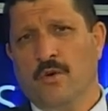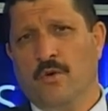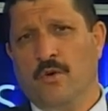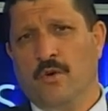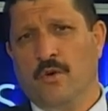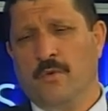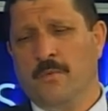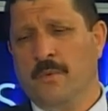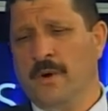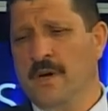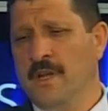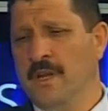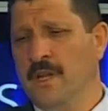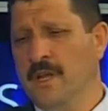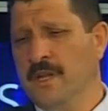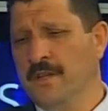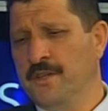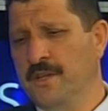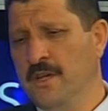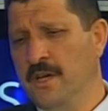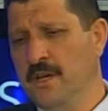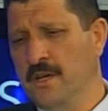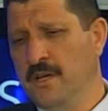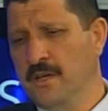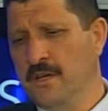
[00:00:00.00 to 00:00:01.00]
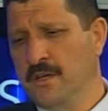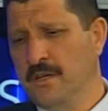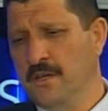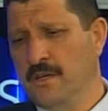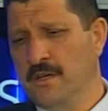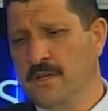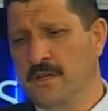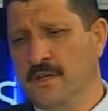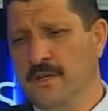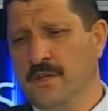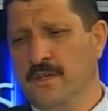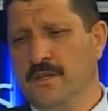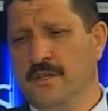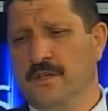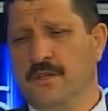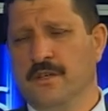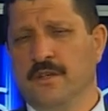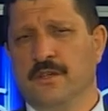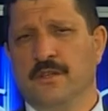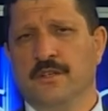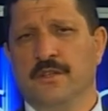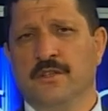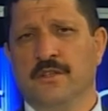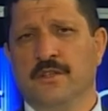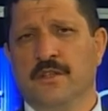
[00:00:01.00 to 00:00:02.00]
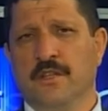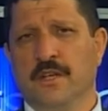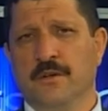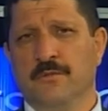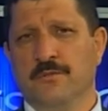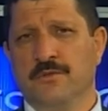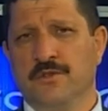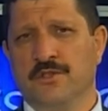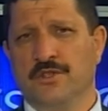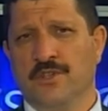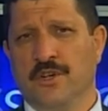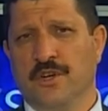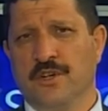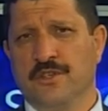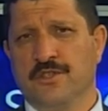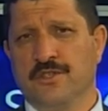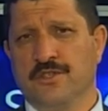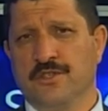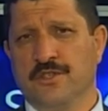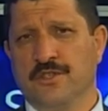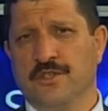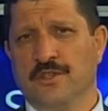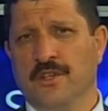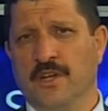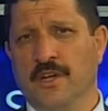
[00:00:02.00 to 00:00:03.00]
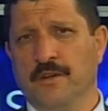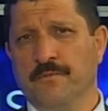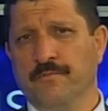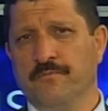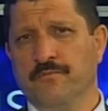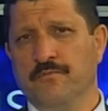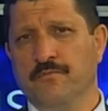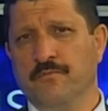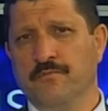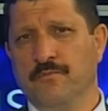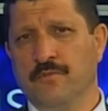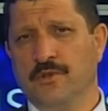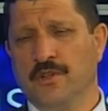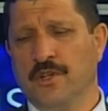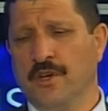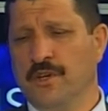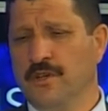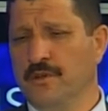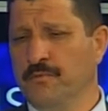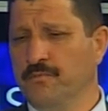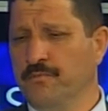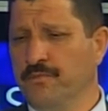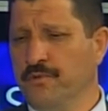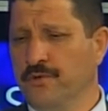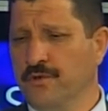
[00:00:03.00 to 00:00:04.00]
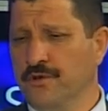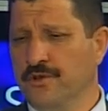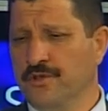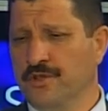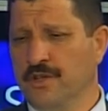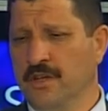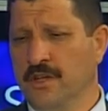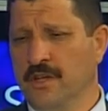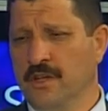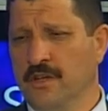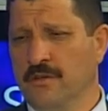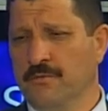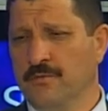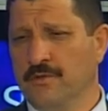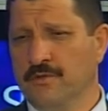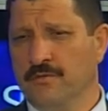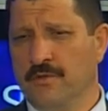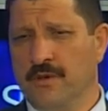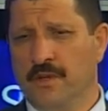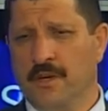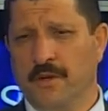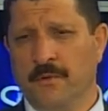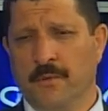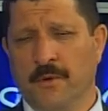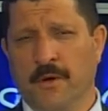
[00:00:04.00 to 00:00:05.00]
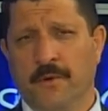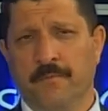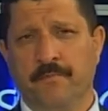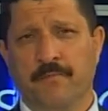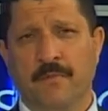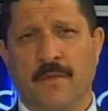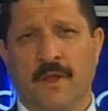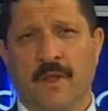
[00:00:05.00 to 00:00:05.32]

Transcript: O manada e, demirci açısından bir takım projelerimiz var ama